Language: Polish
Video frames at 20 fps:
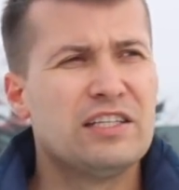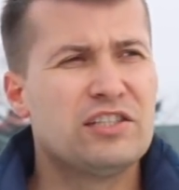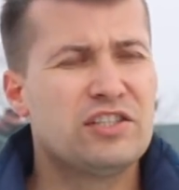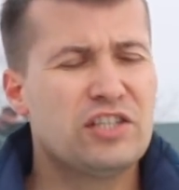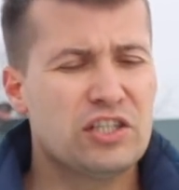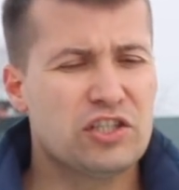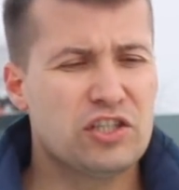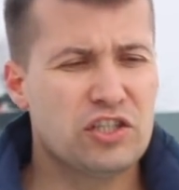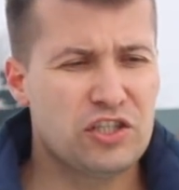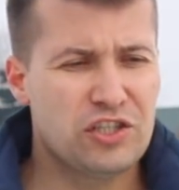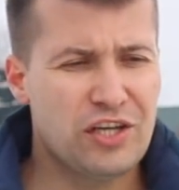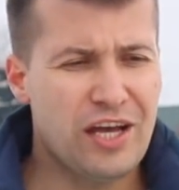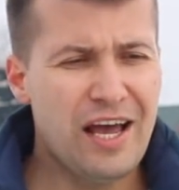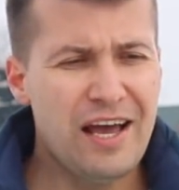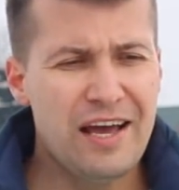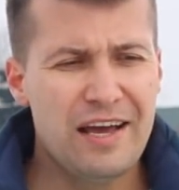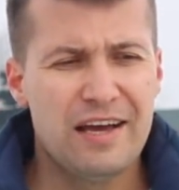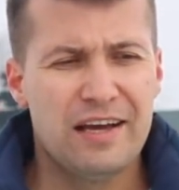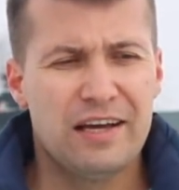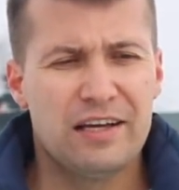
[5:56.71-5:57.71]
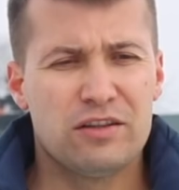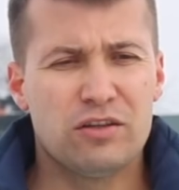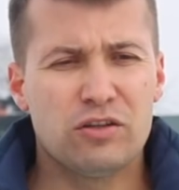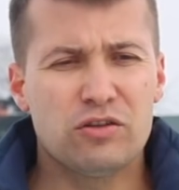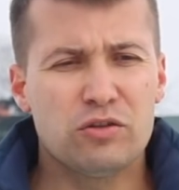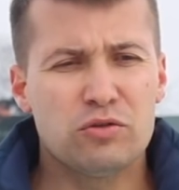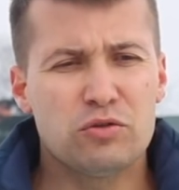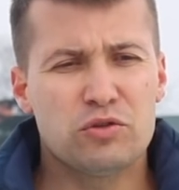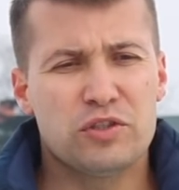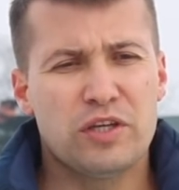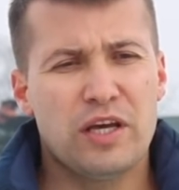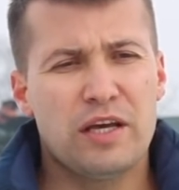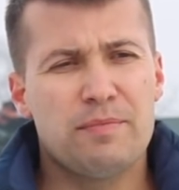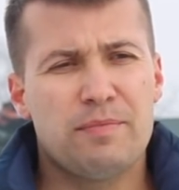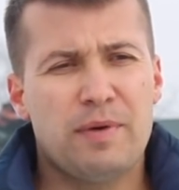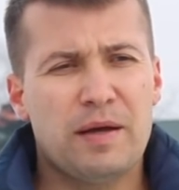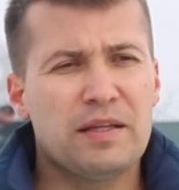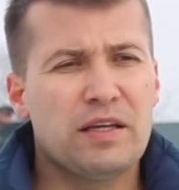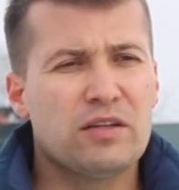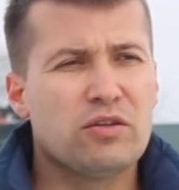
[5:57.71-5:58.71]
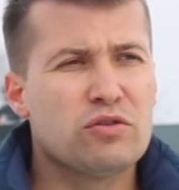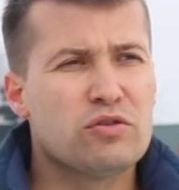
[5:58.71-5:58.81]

cieszy się, no to już jej pada